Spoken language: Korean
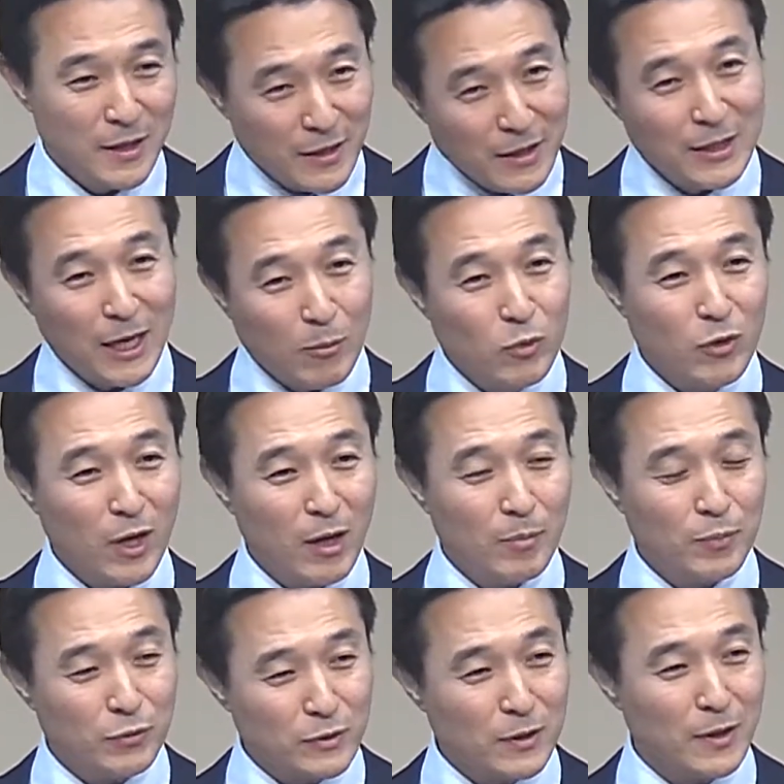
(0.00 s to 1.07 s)
이 나무가
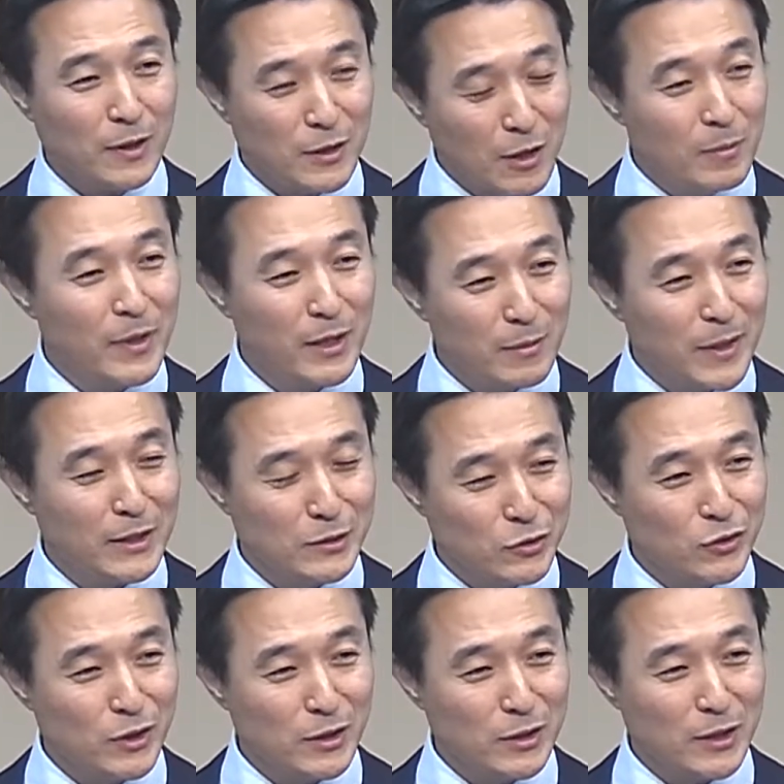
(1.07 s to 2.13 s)
풍성한 열매를 맺을
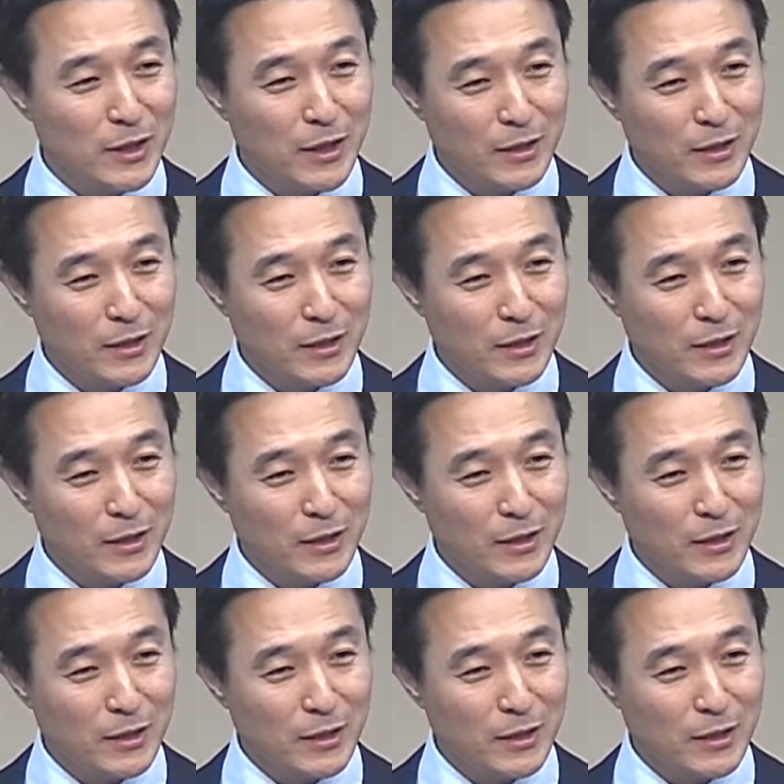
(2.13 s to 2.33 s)
수 있는데